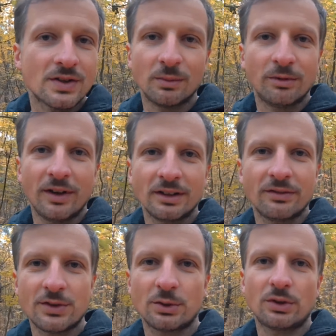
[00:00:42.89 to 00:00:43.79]

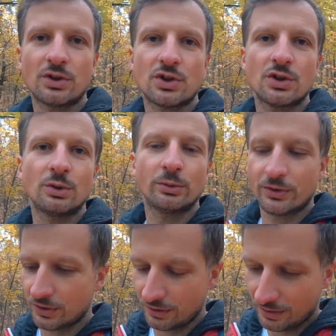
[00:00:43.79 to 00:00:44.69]
zdobywania wysokich
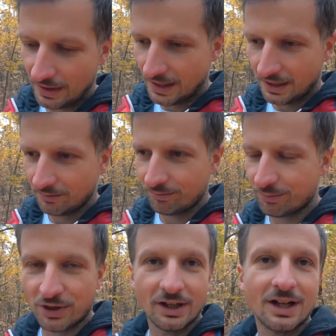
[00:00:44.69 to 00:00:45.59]
szczytów czy
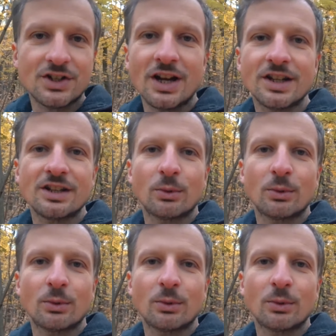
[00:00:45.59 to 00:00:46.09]
przekraczania